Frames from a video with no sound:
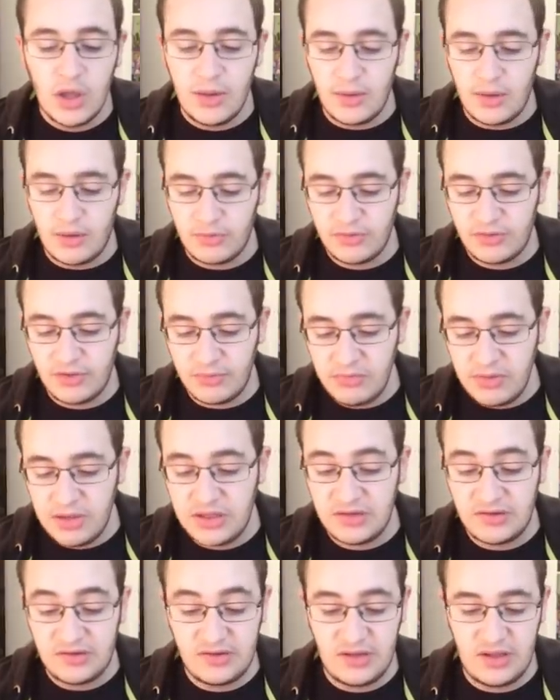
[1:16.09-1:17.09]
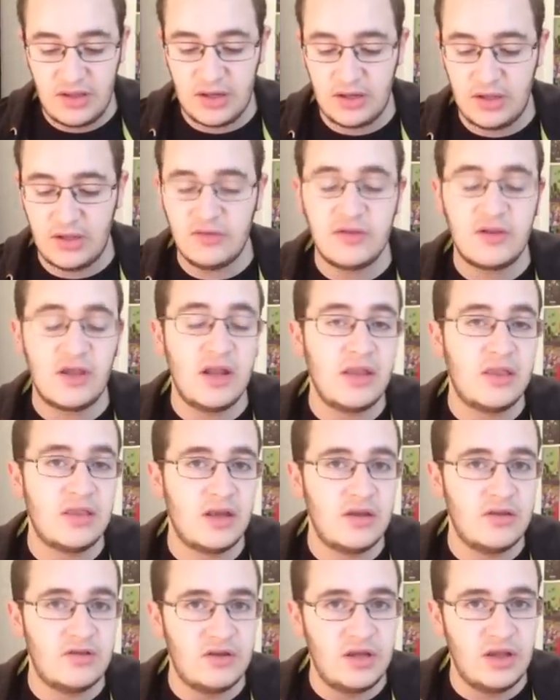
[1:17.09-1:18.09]
uh, questa miniserie scritta
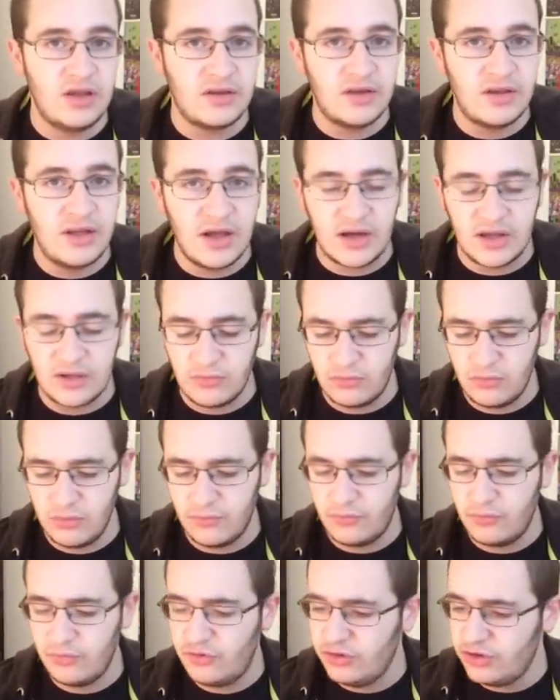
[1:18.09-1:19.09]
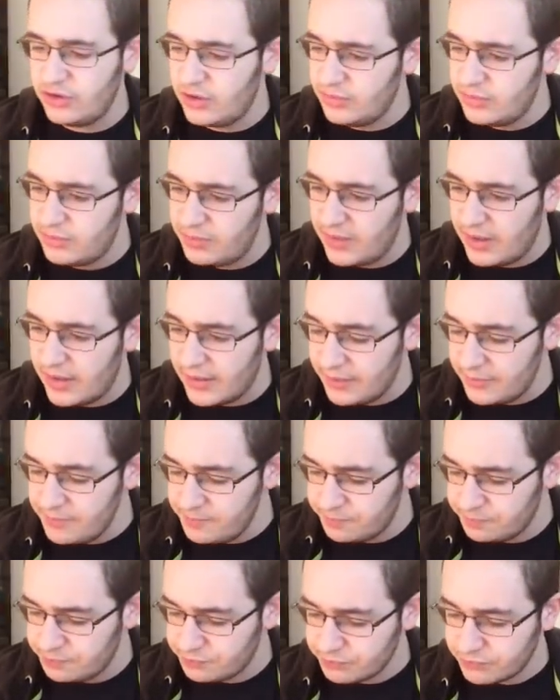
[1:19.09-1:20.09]
e disegnata da Kazuhiro Fujita, mi
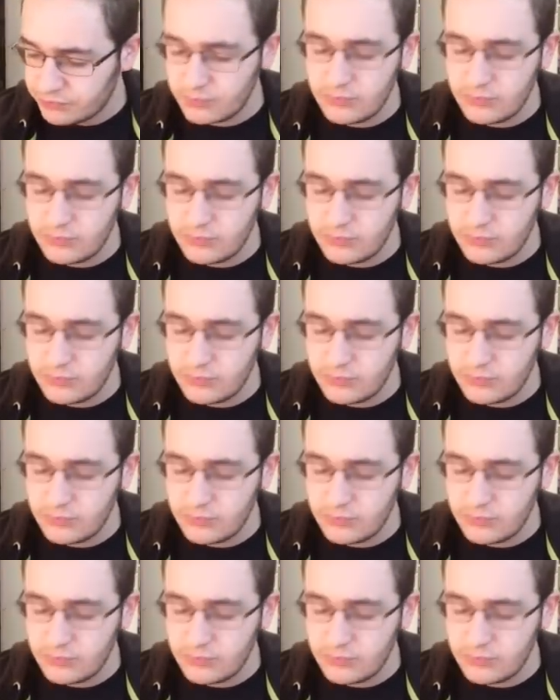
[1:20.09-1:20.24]
pare,